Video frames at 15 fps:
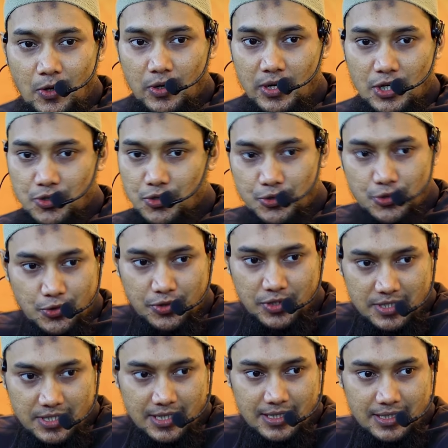অন্যায় সহ্য
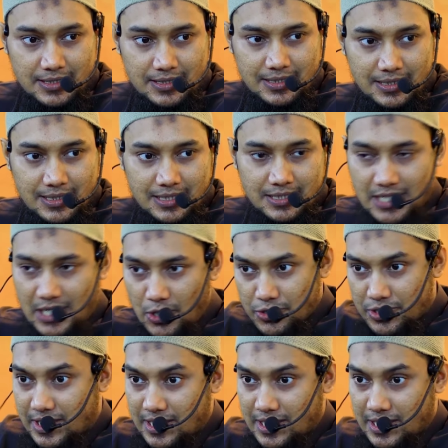করতেছে না সাহস